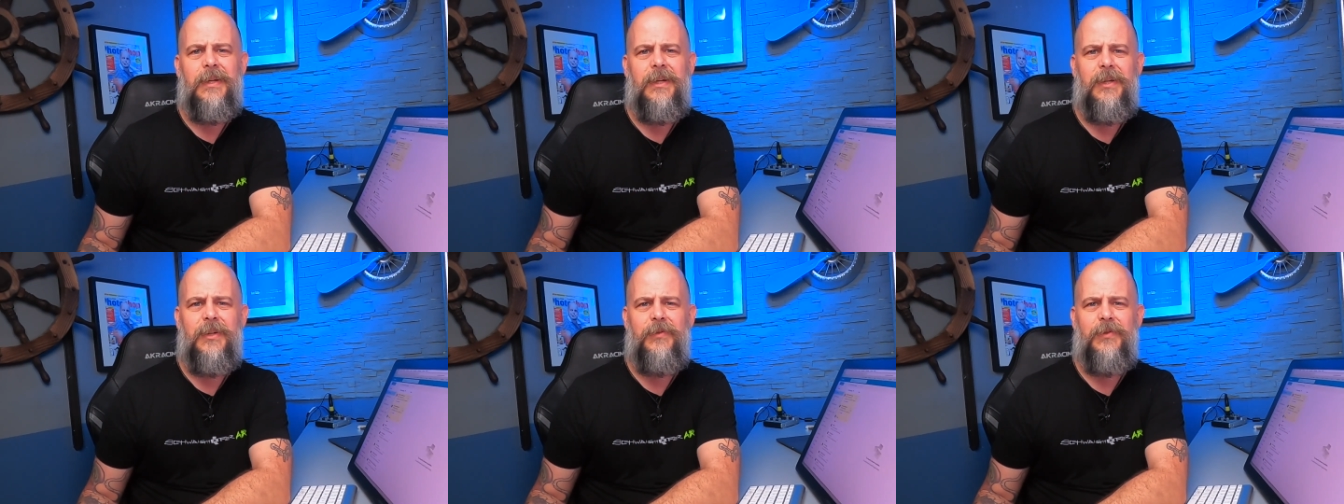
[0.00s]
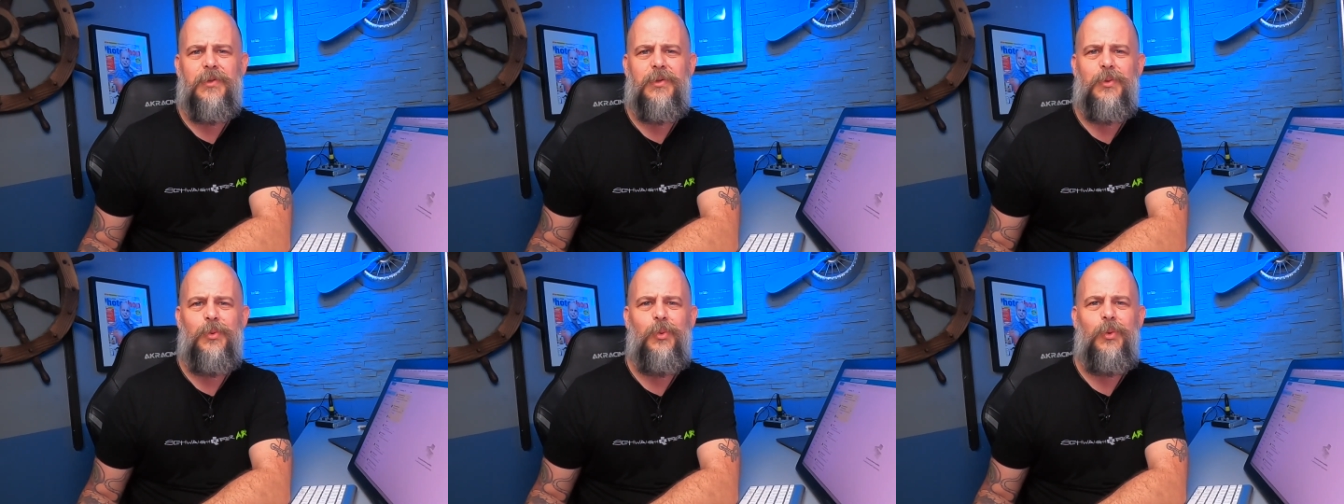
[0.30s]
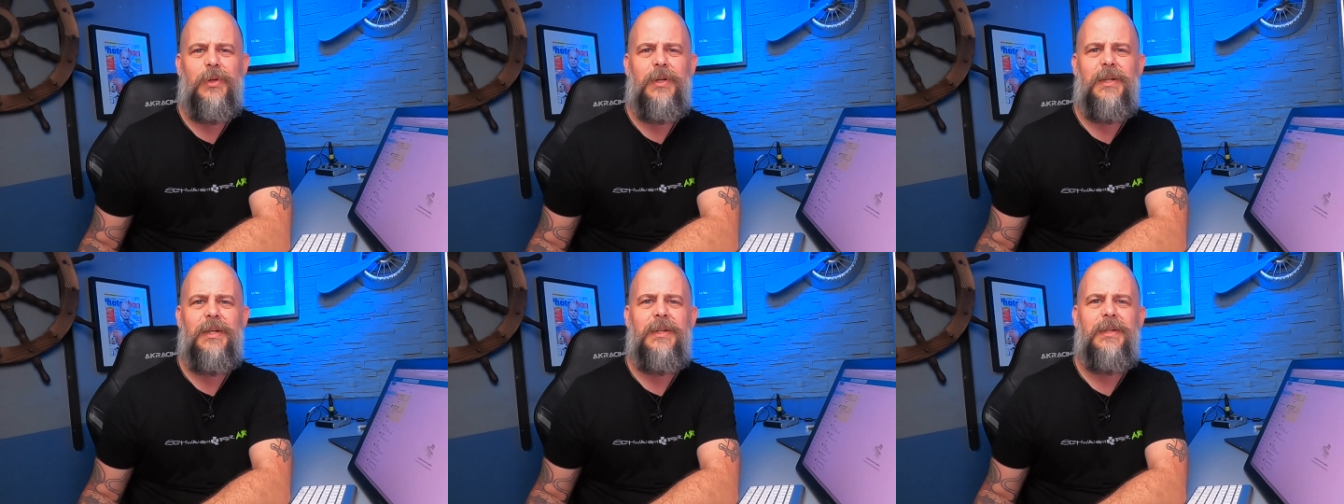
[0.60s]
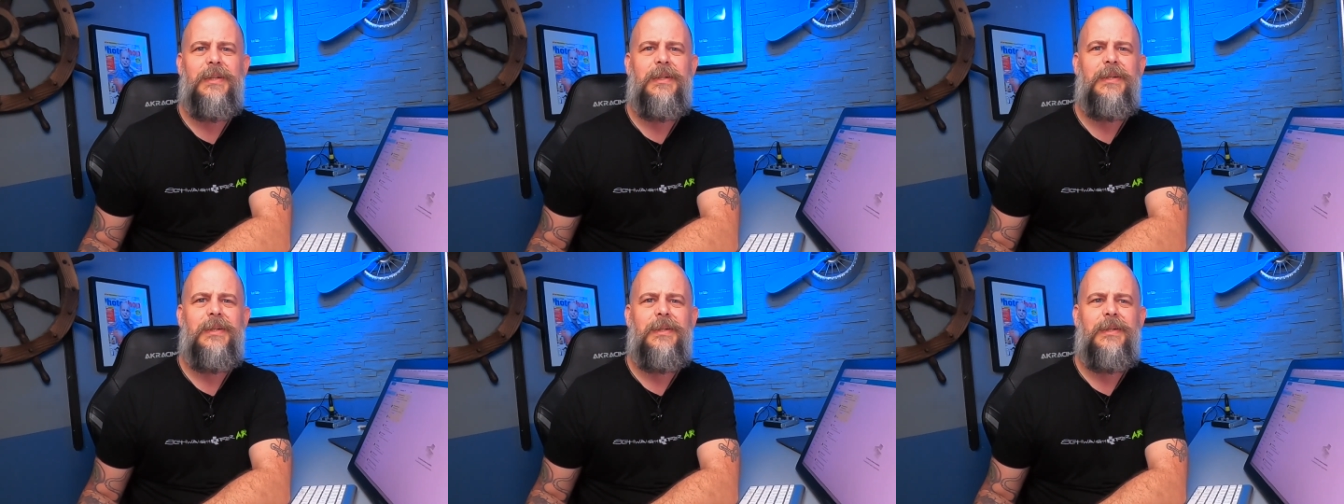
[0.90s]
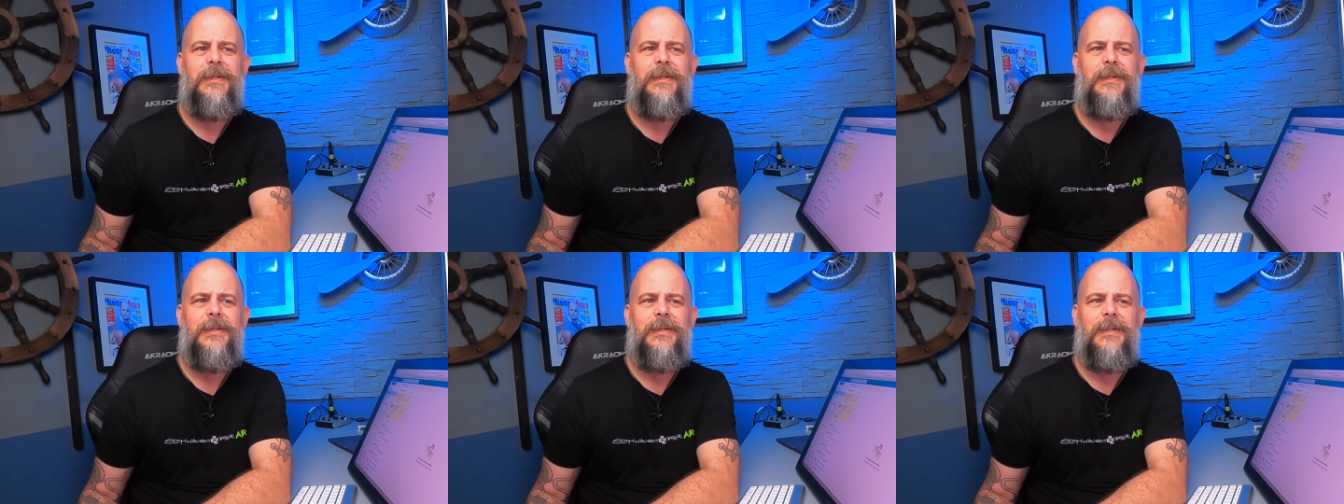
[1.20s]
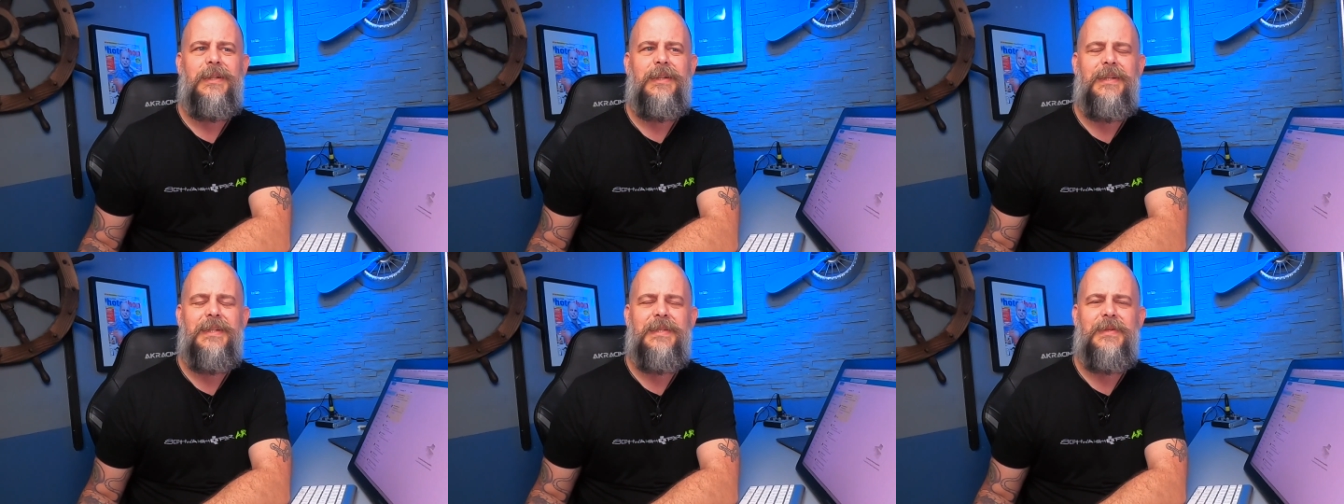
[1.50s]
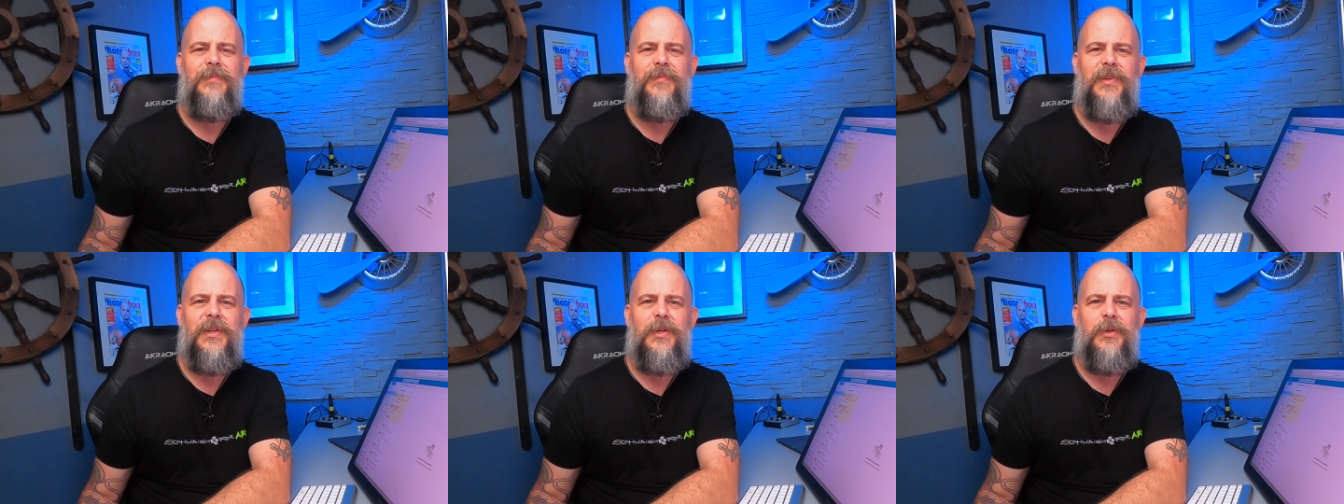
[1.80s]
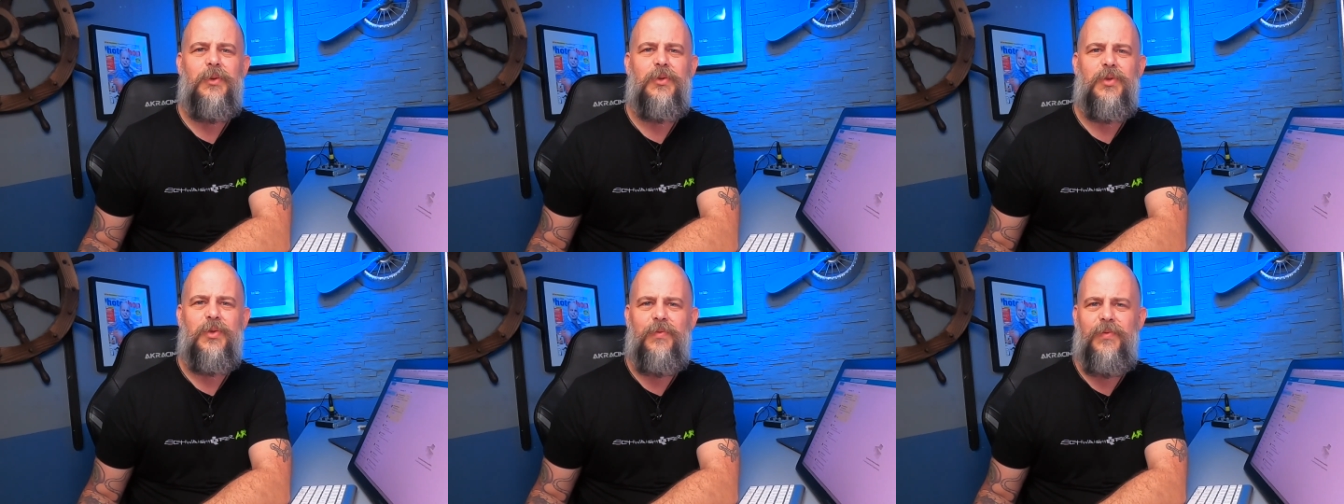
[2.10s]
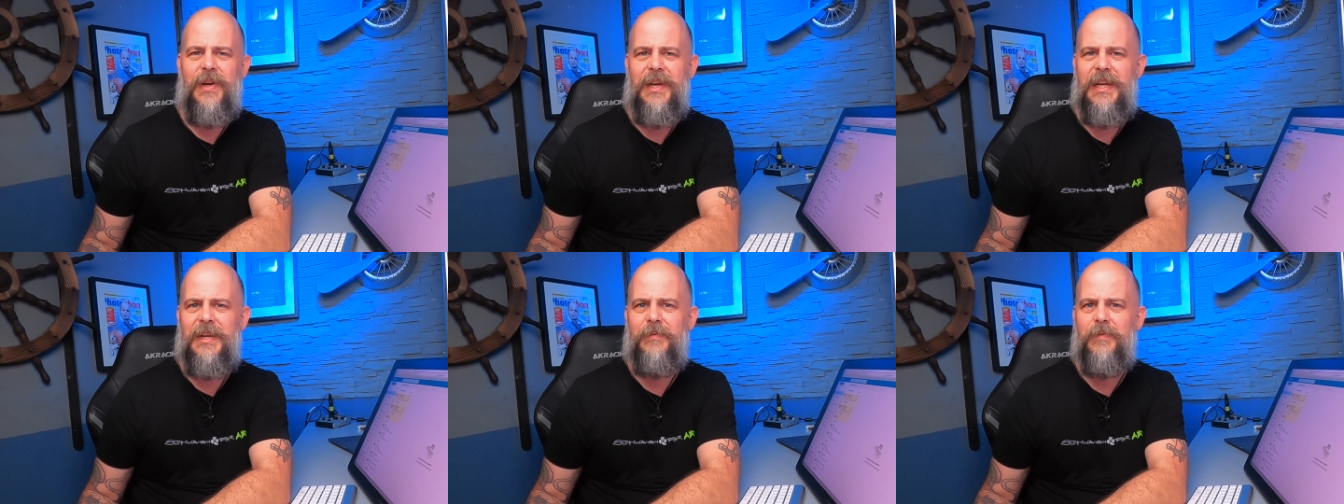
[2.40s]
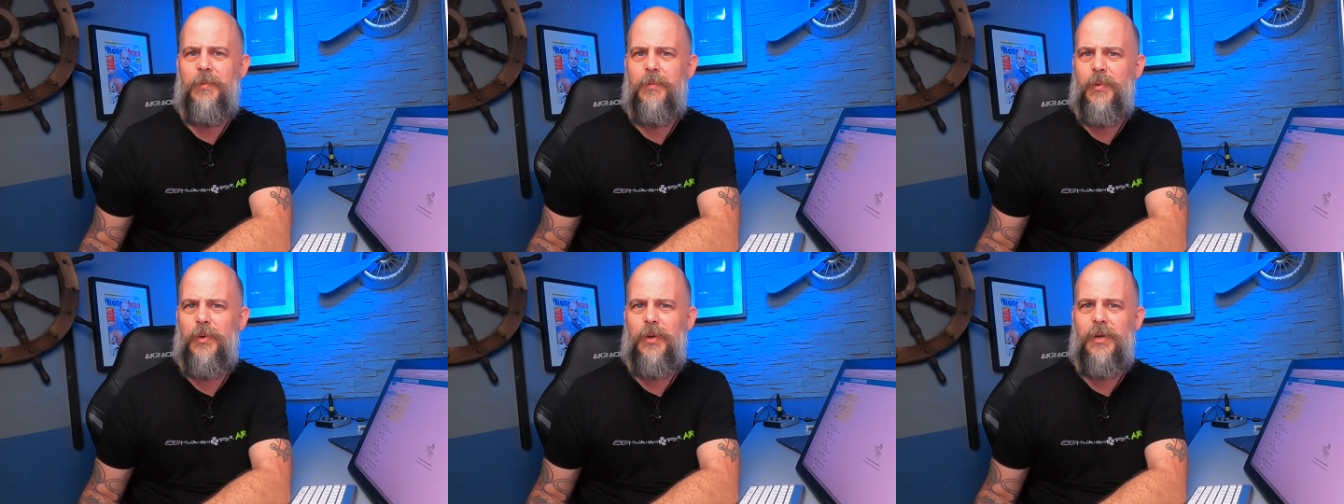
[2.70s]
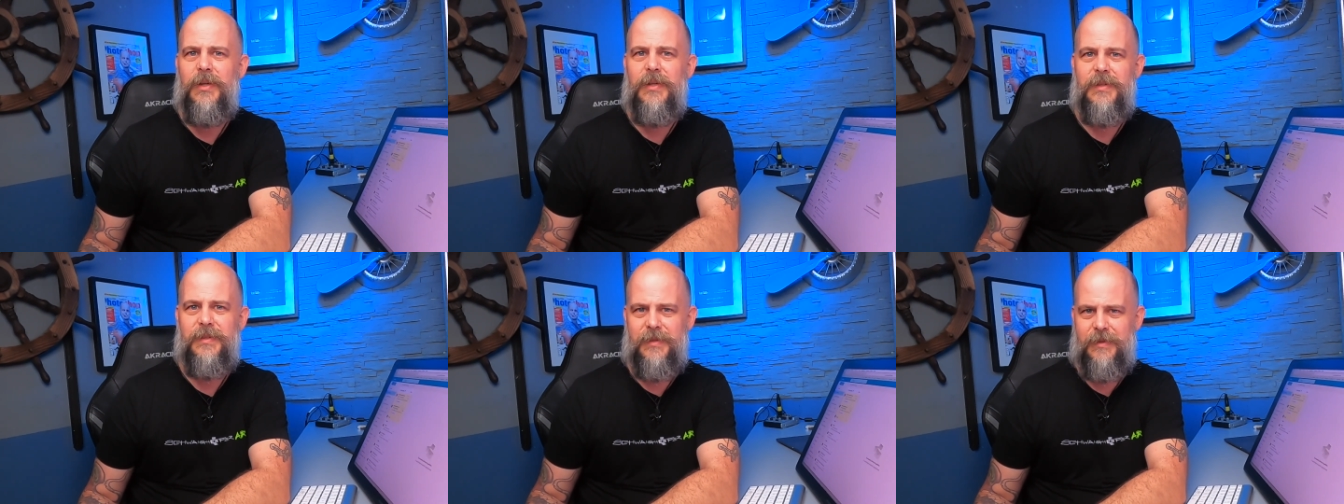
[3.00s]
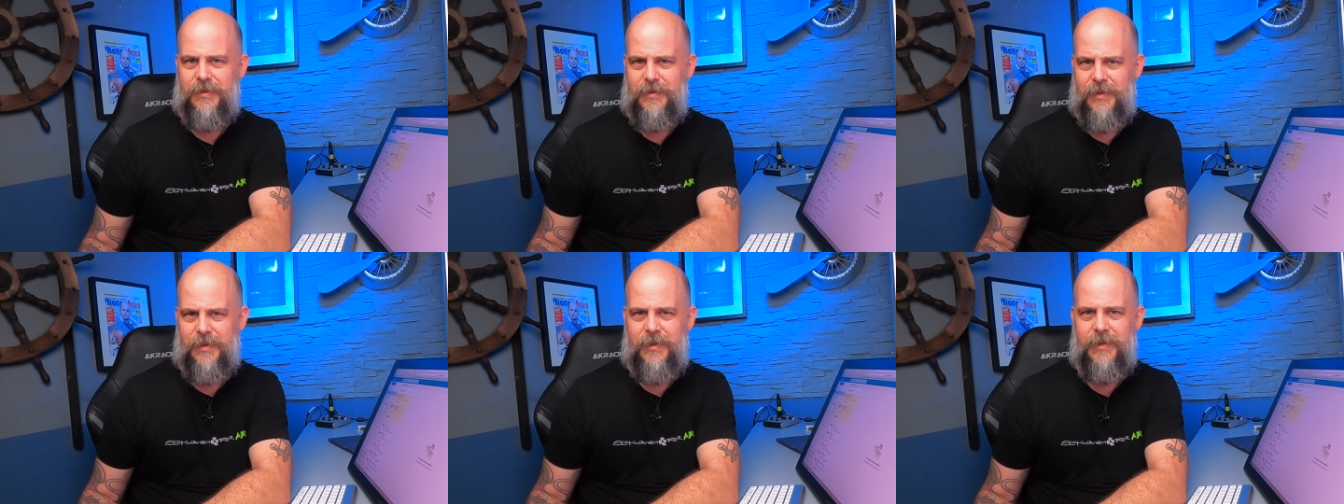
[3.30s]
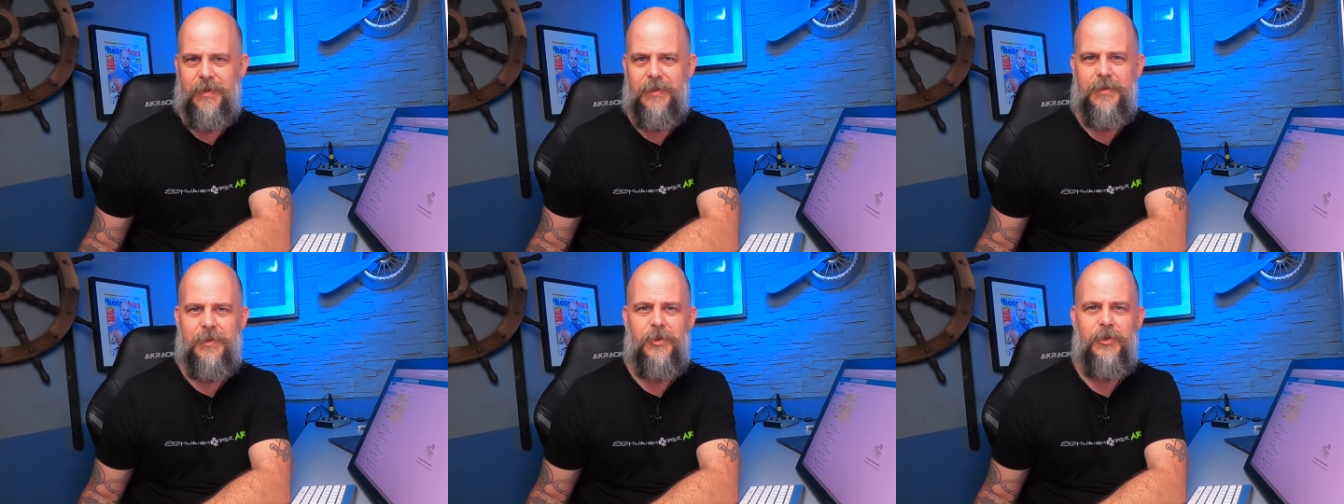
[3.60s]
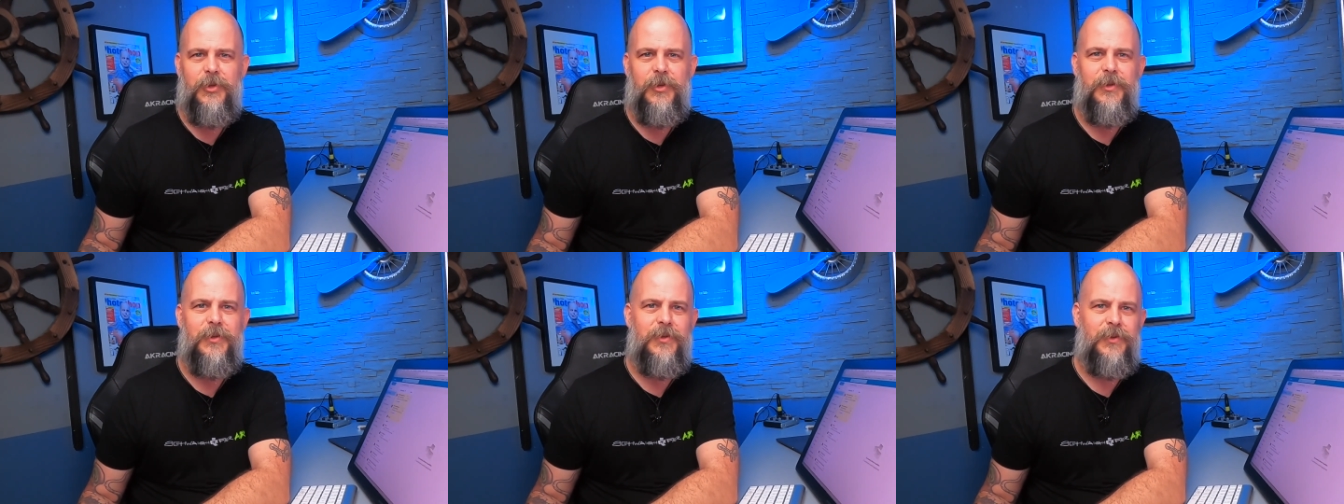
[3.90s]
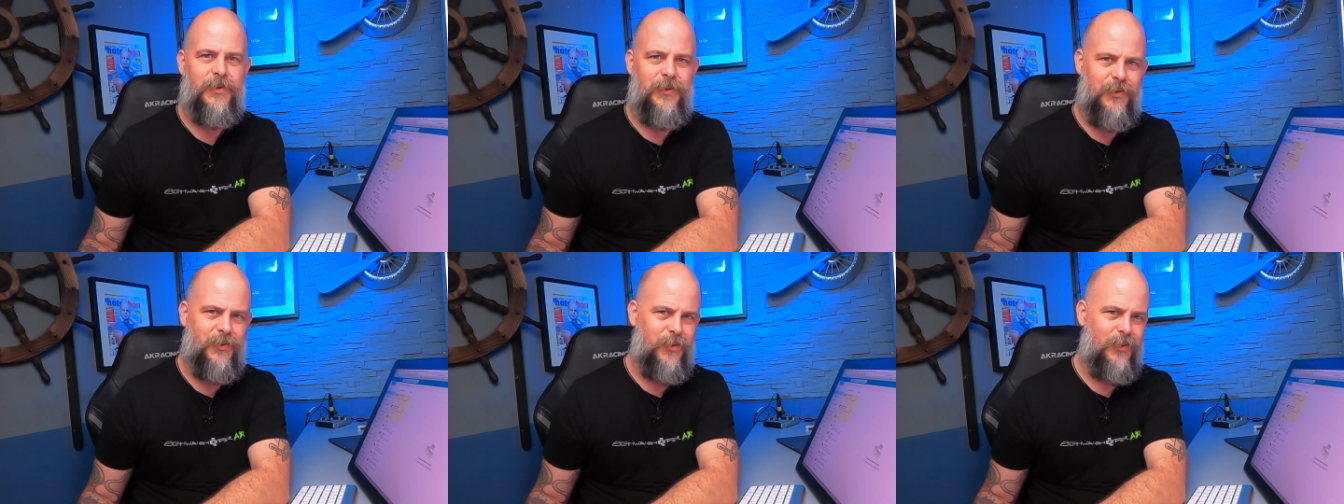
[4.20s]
Ich versuche in diesem Video so wenig wie möglich sarkastisches,